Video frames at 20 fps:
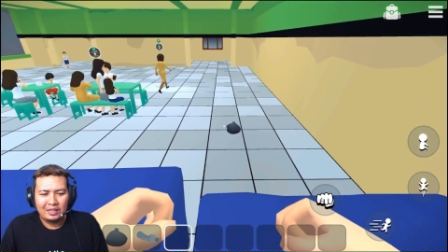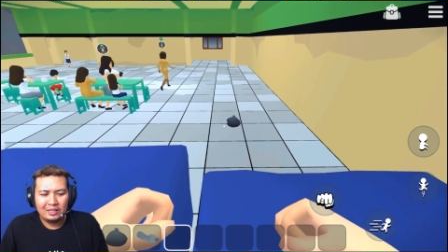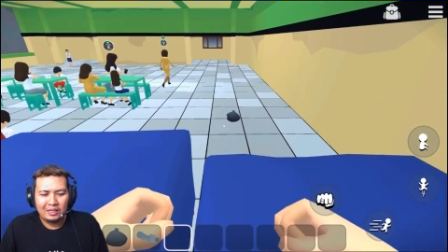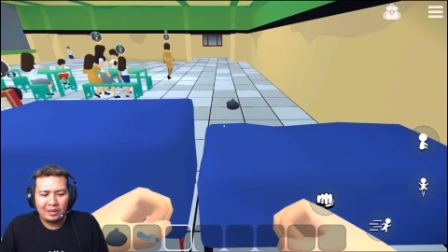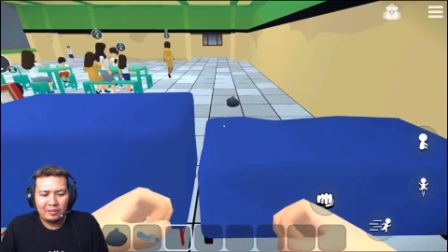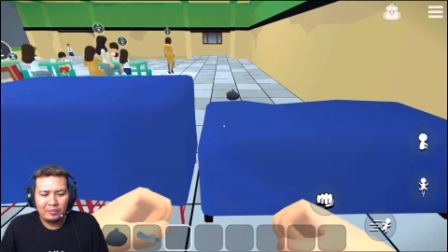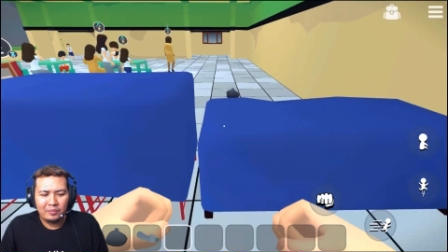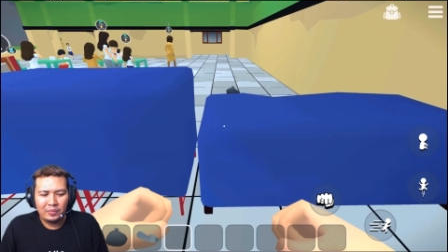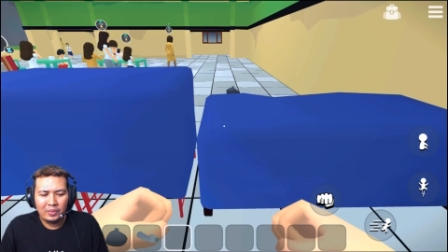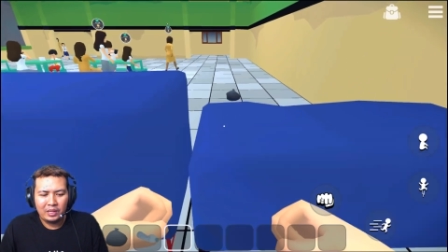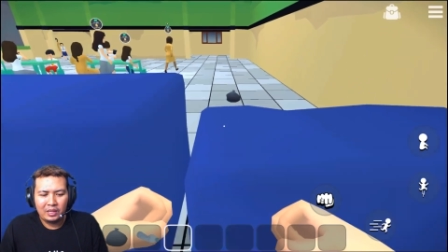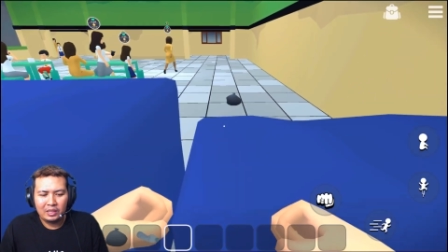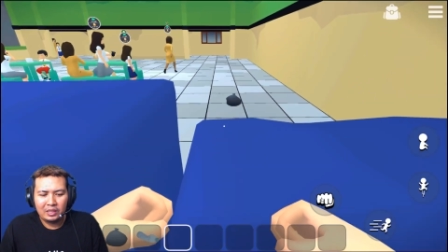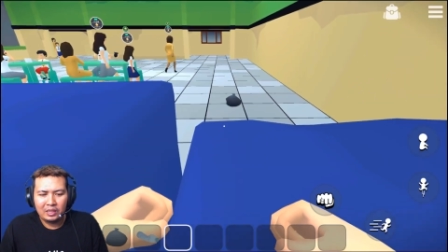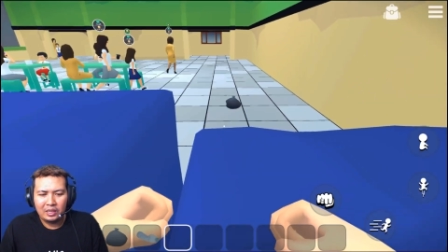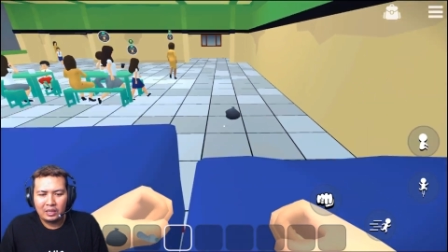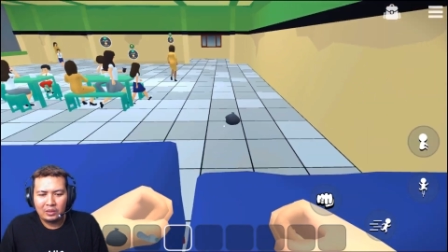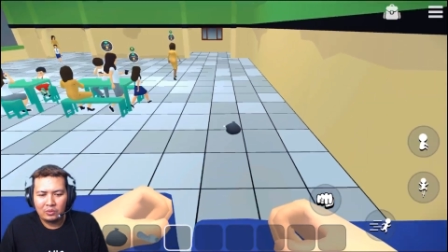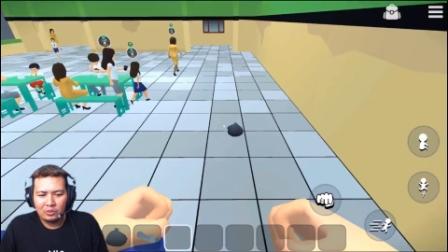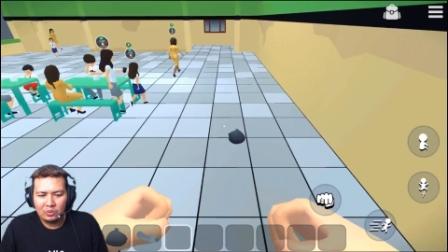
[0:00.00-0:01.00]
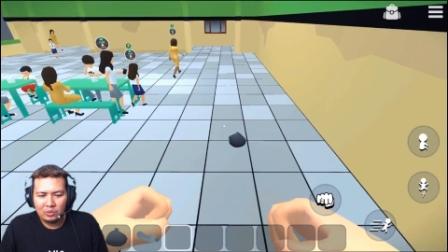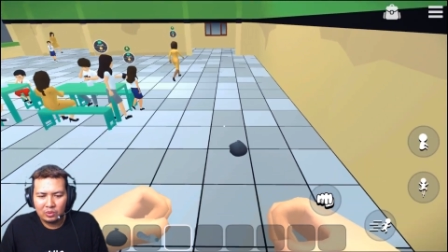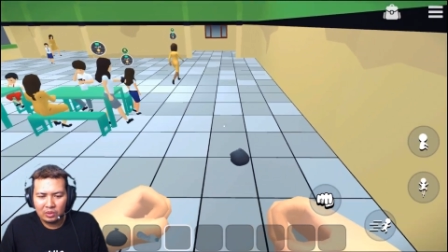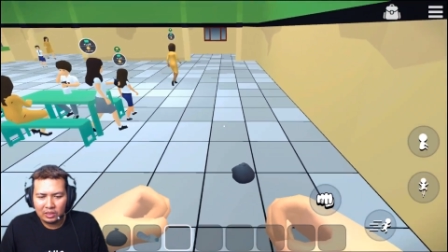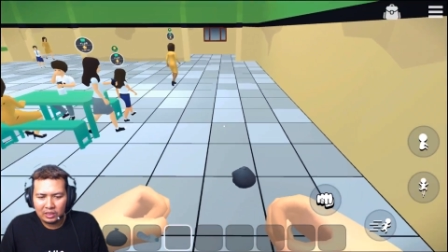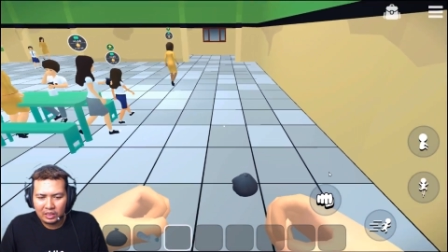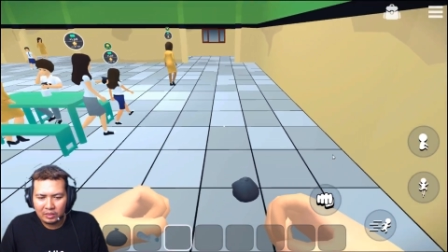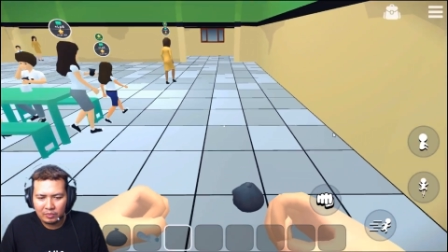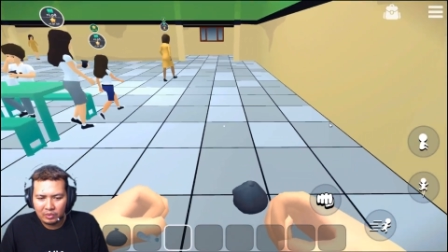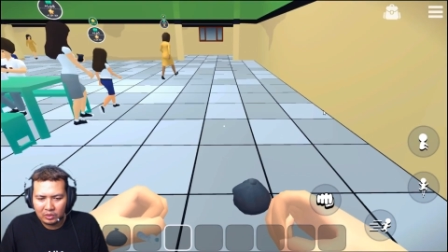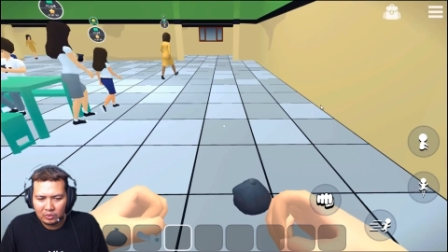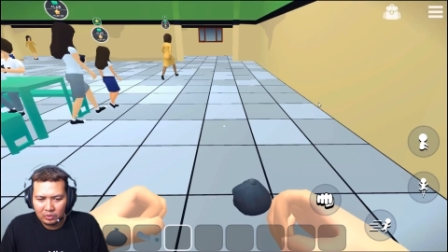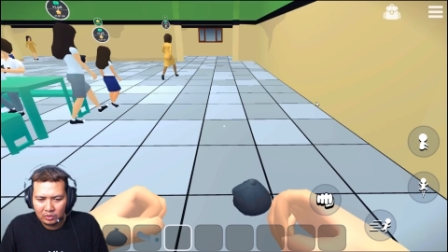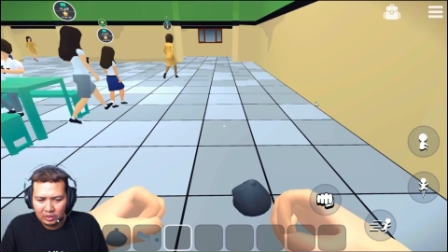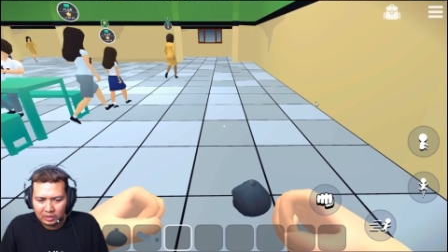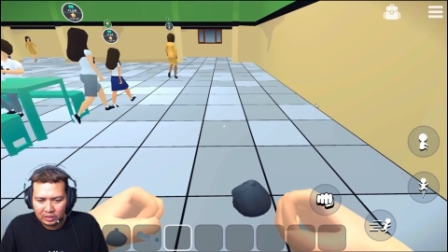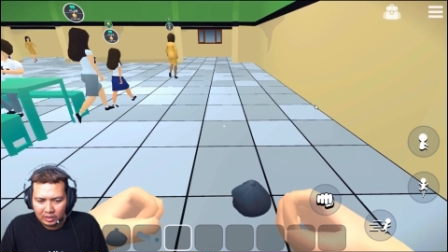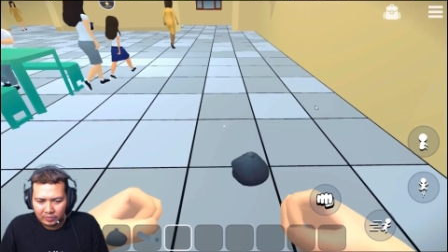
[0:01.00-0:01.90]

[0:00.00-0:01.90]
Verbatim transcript: Ada sampah ya, aduh kita ambil dulu deh